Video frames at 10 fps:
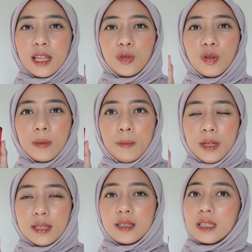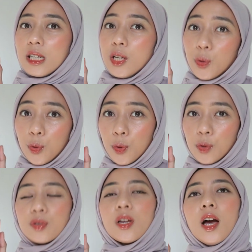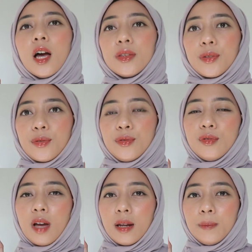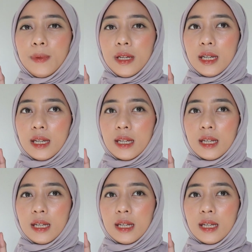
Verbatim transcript: ini tuh lebih serius terus juga lebih